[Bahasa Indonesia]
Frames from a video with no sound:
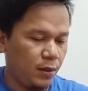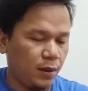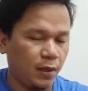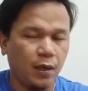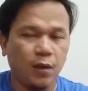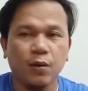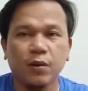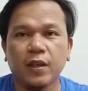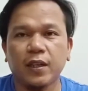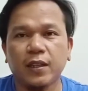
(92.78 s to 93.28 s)

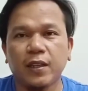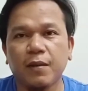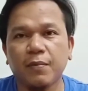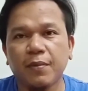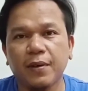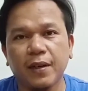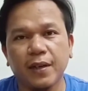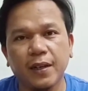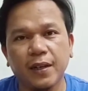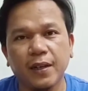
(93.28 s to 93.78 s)
Kalau kita
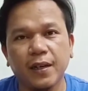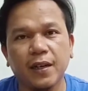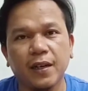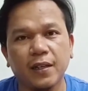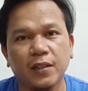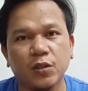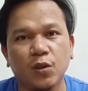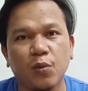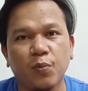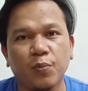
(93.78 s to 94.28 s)
beli dari
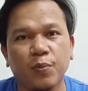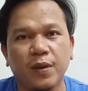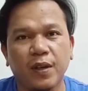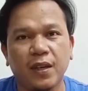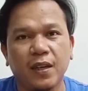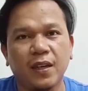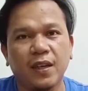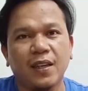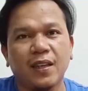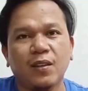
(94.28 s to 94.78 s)

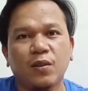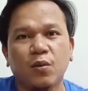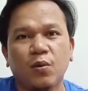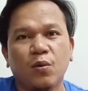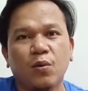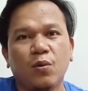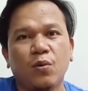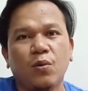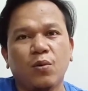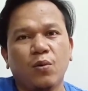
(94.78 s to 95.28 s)
Shopee
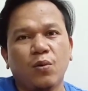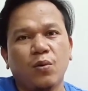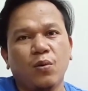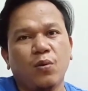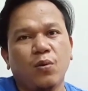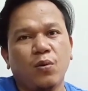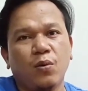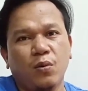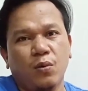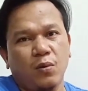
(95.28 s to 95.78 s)
itu
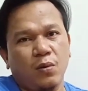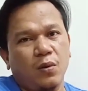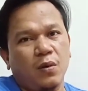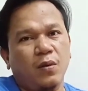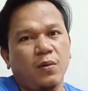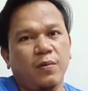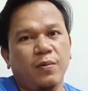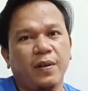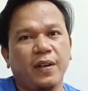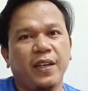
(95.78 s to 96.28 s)

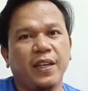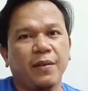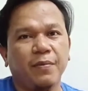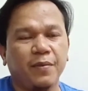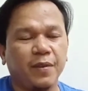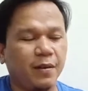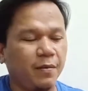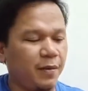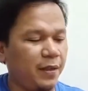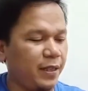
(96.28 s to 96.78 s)
free
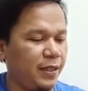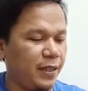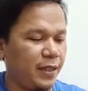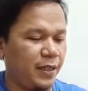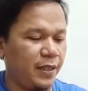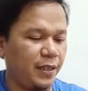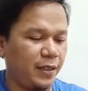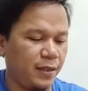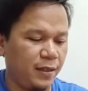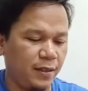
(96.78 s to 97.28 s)
giftnya banyak
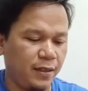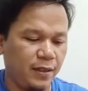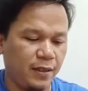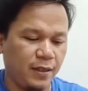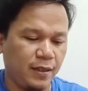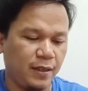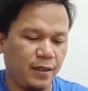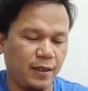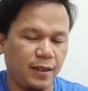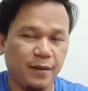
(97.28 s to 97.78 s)
ya.
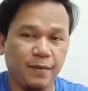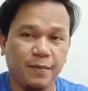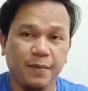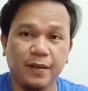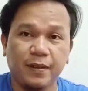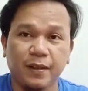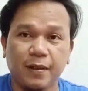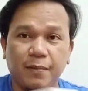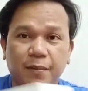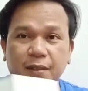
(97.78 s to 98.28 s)
Nah,
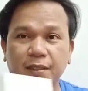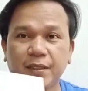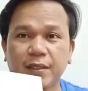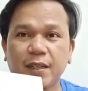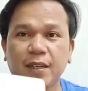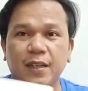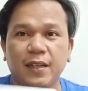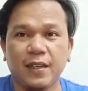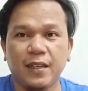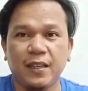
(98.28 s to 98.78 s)
pertama
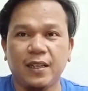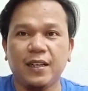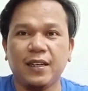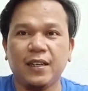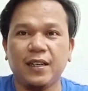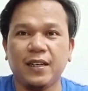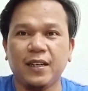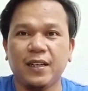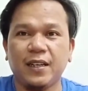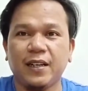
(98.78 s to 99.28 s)
sekali
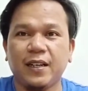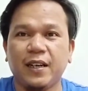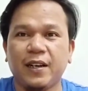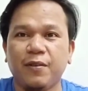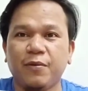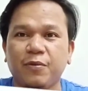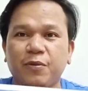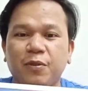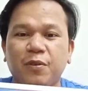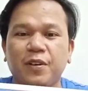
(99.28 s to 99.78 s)
ini dia
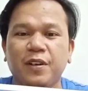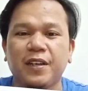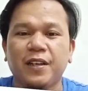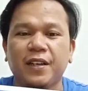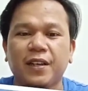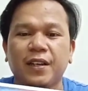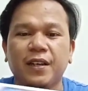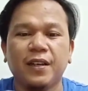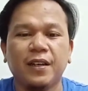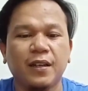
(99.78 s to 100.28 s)

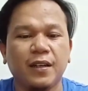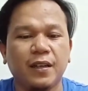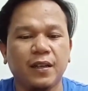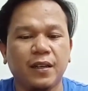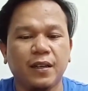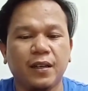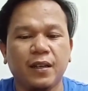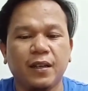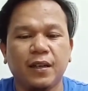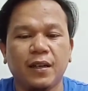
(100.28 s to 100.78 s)
handphonenya
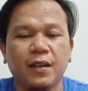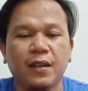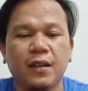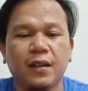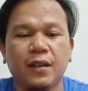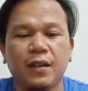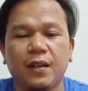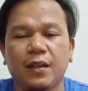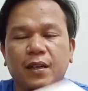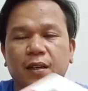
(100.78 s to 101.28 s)

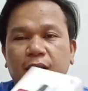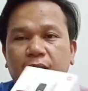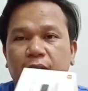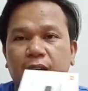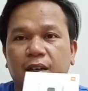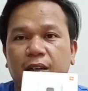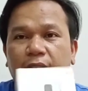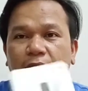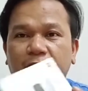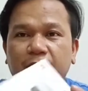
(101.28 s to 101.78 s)

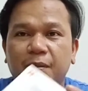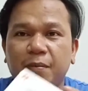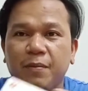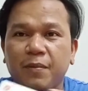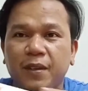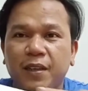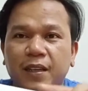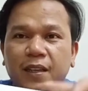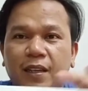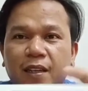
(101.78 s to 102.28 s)

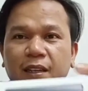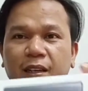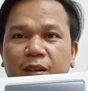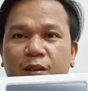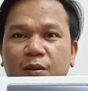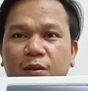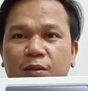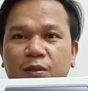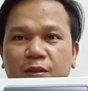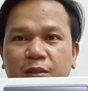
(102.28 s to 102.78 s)
Redmi
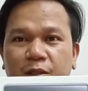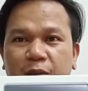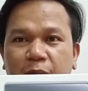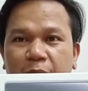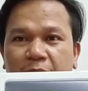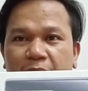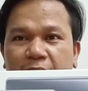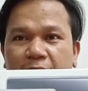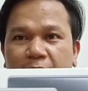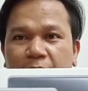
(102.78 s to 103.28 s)
Note
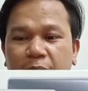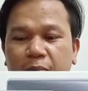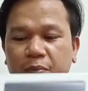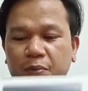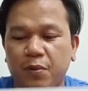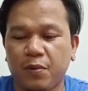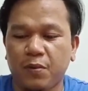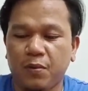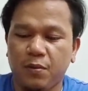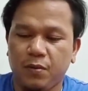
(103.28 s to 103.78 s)
9
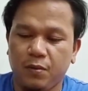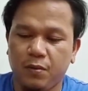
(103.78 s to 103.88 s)
Pro